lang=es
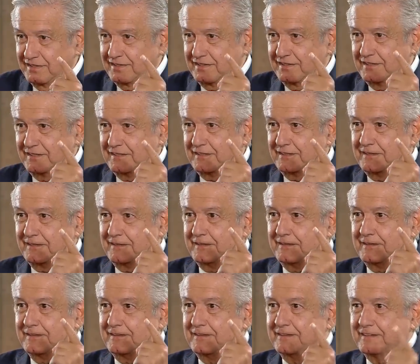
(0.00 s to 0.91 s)

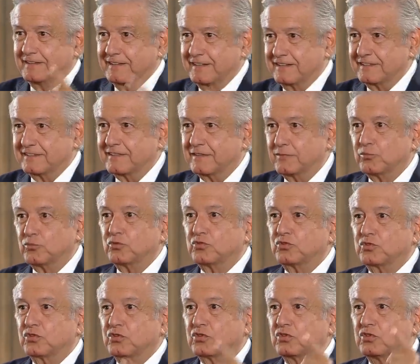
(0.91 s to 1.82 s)
eh, interesa
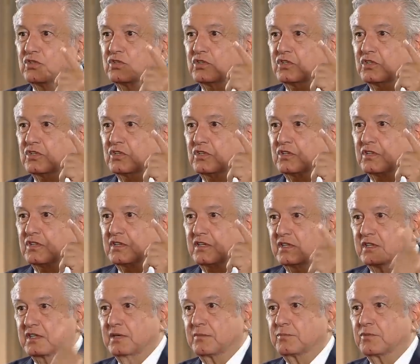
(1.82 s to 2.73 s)
mucho
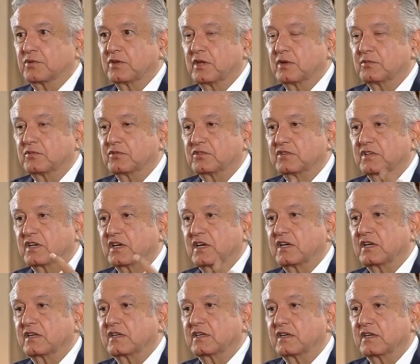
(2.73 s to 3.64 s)
el que podamos
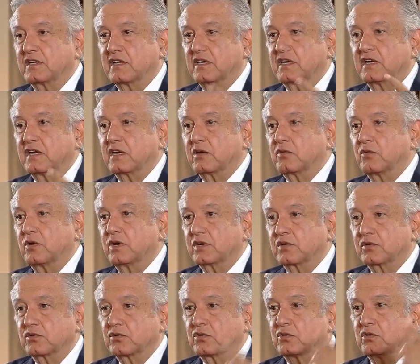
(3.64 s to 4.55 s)
llegar al
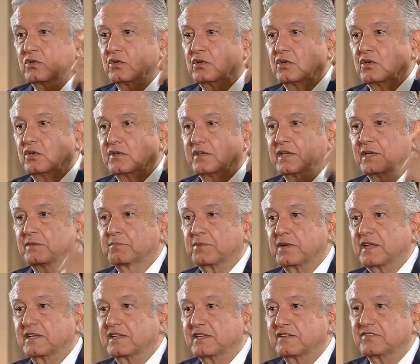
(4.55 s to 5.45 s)
acuerdo del
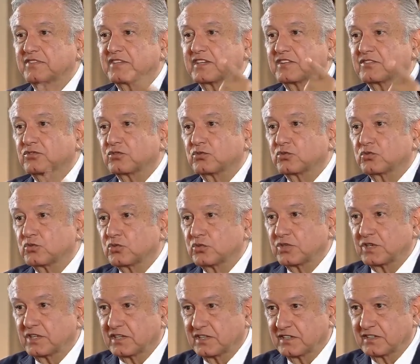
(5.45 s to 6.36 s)
plan de
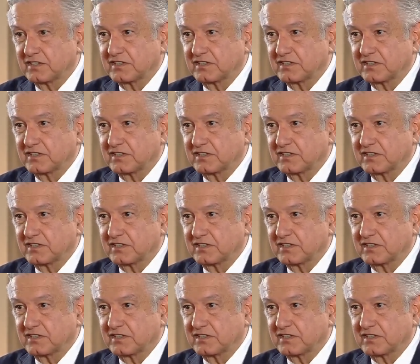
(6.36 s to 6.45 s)
infraestructura